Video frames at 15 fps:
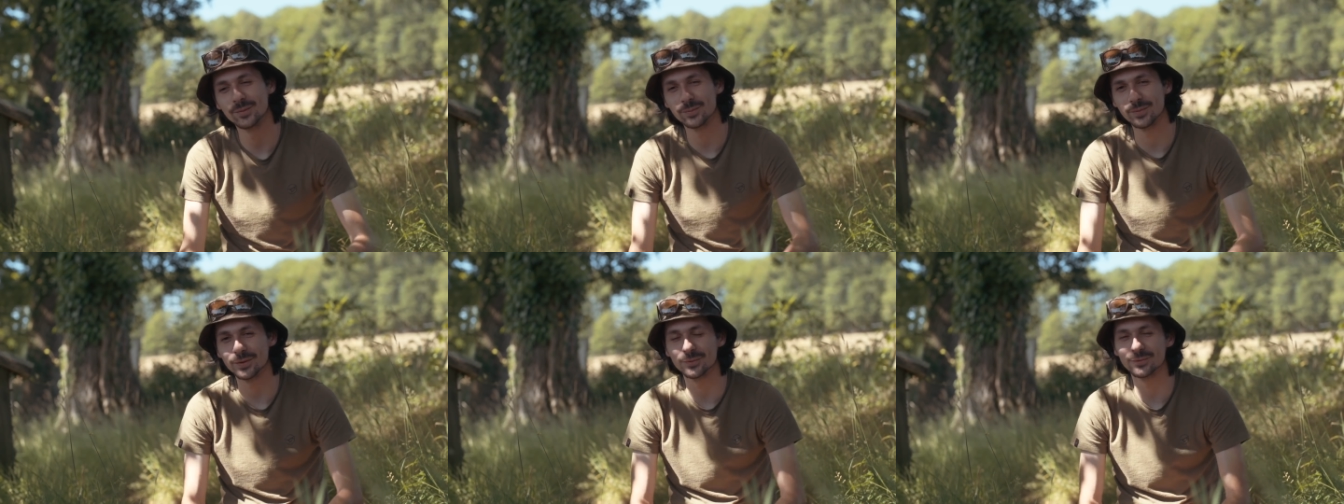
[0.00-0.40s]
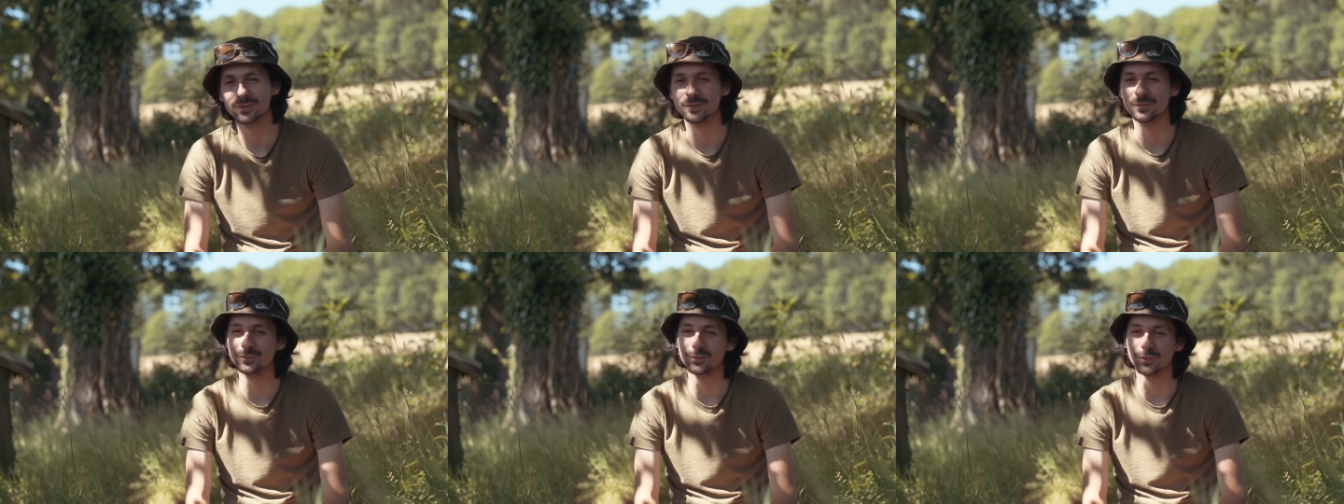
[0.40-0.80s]
par contre,
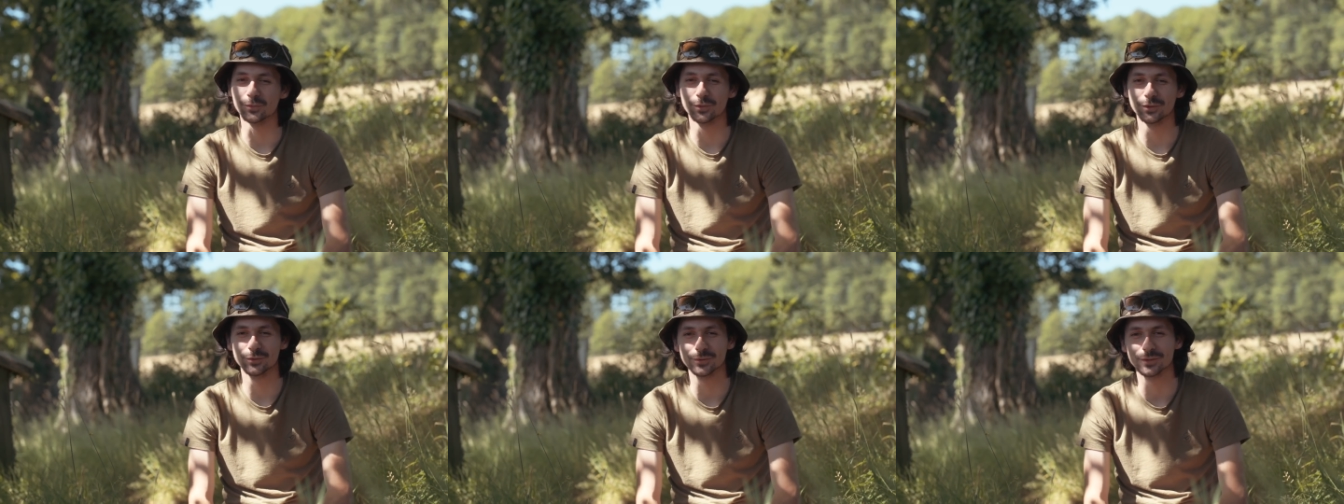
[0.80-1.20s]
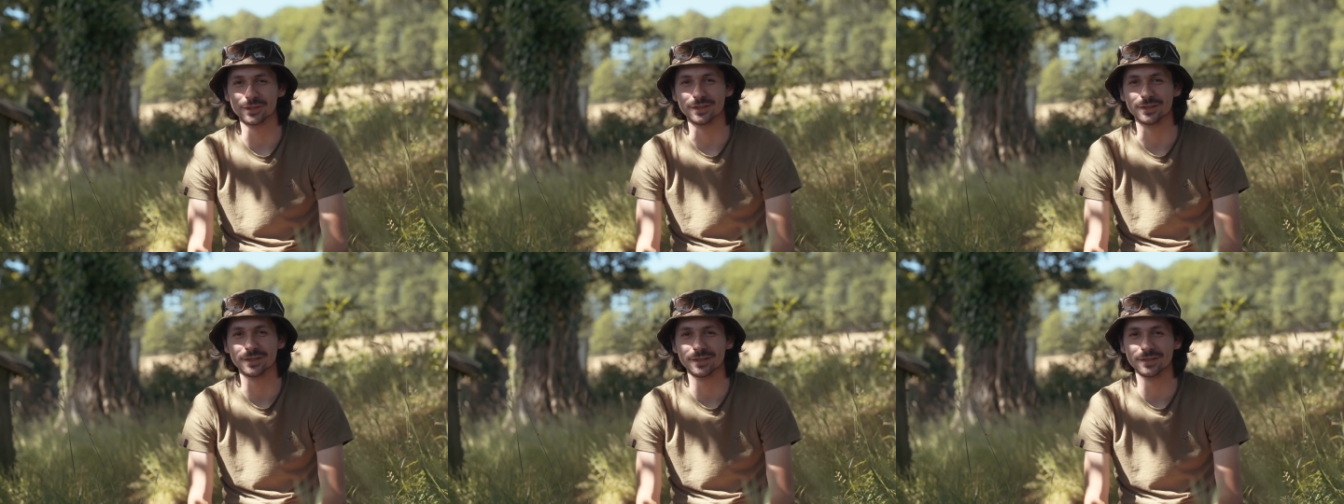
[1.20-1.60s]
j'avoue, en voiture,
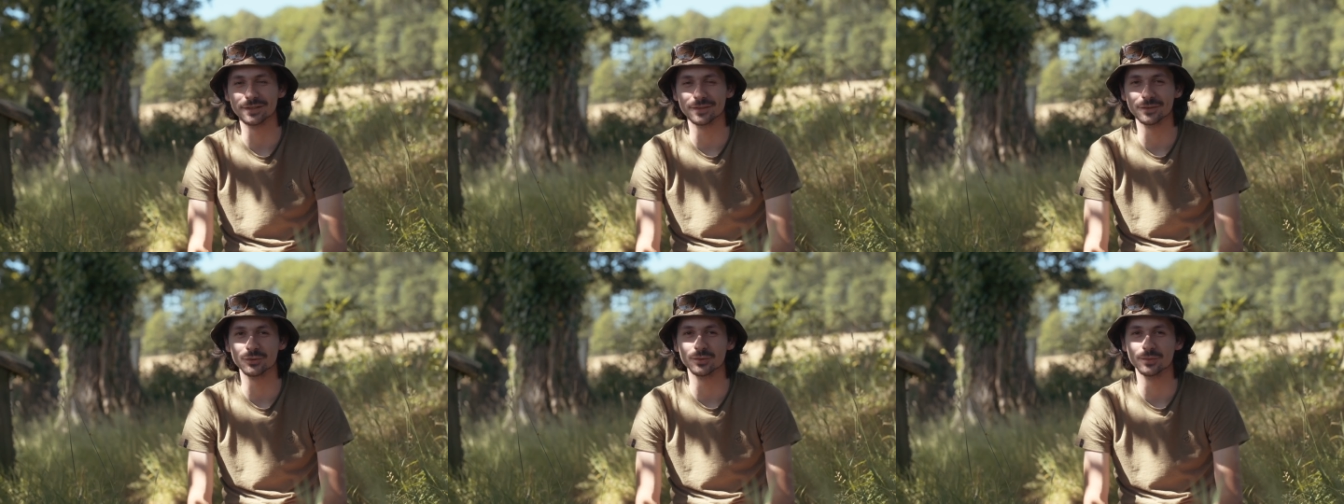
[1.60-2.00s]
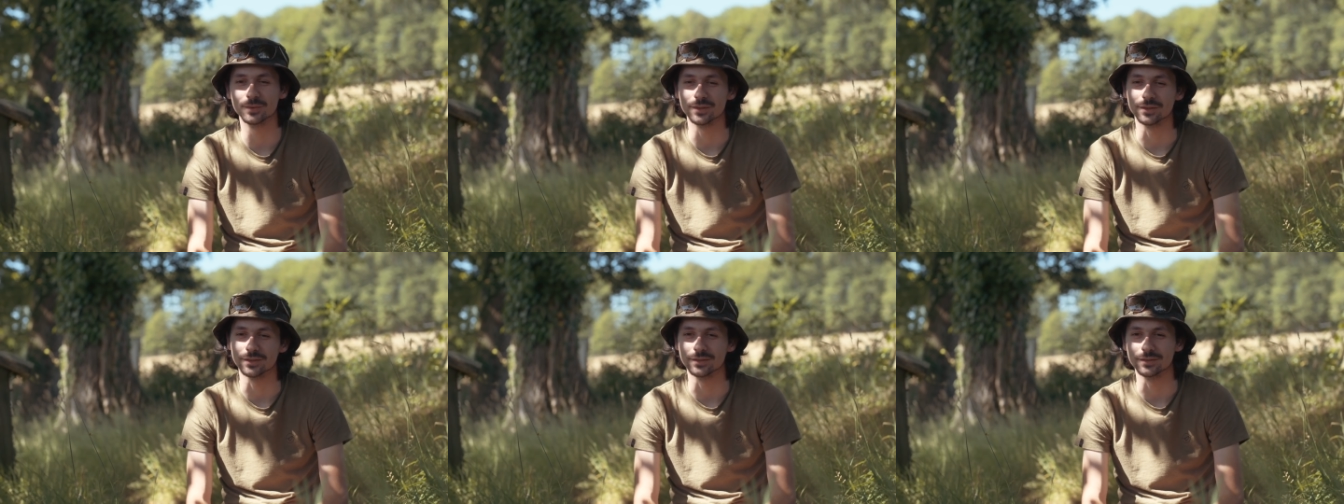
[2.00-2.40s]
il est très très chaud,
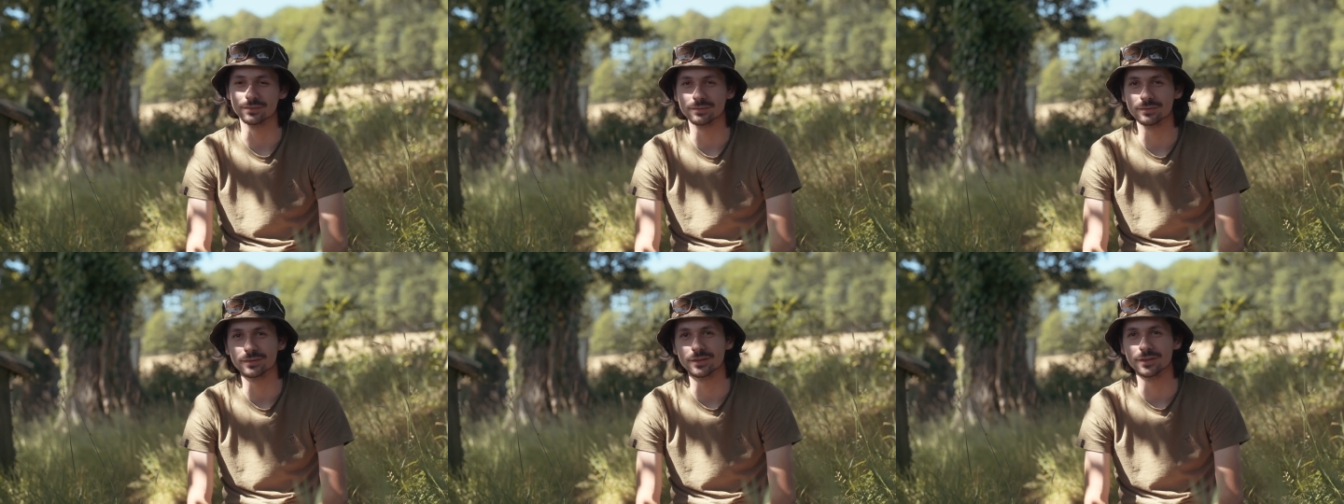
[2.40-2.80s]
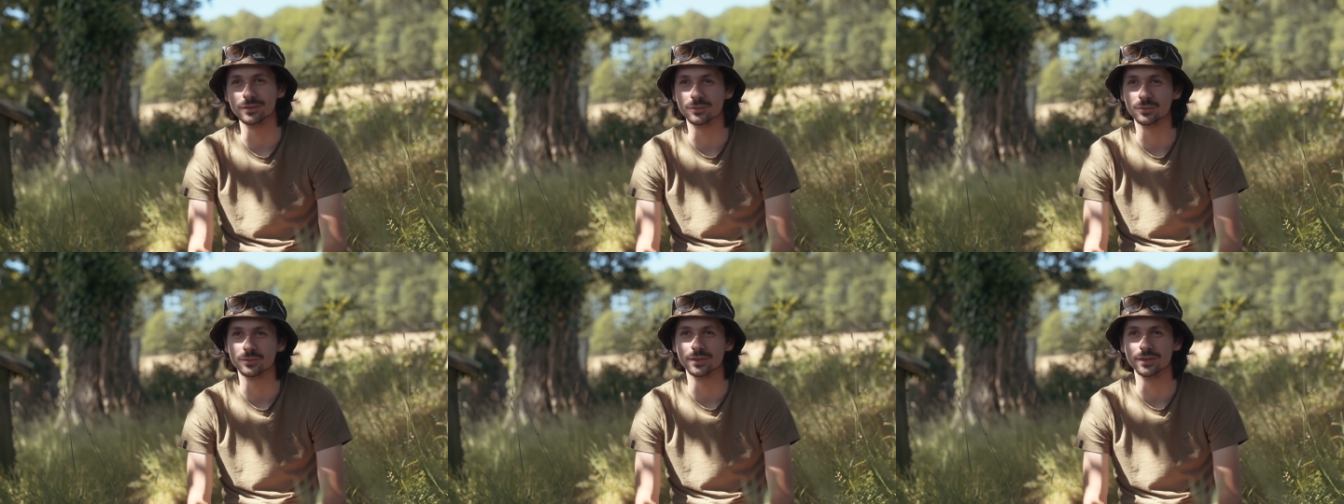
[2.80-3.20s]
mais question